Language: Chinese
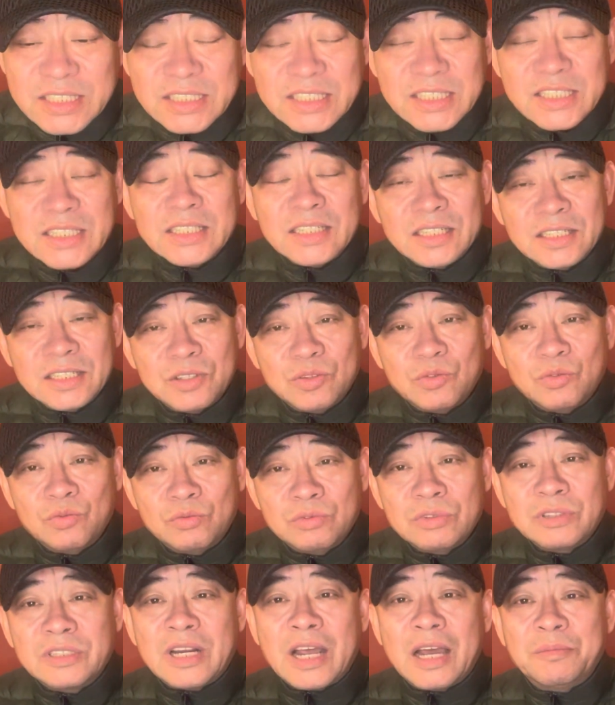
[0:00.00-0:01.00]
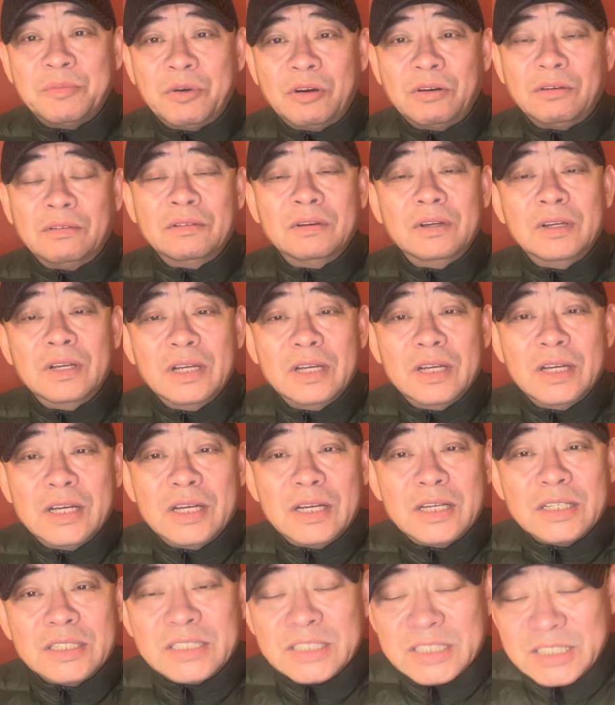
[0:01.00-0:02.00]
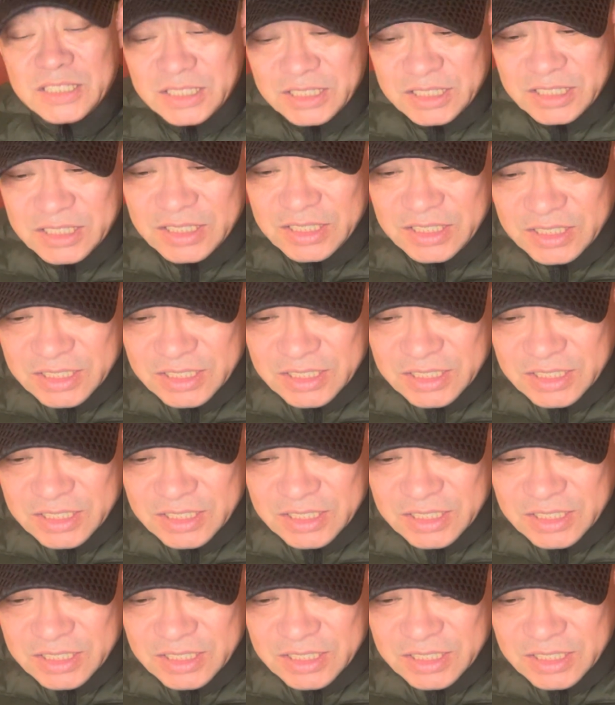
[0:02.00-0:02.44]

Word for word: 绩和乌纱帽，欺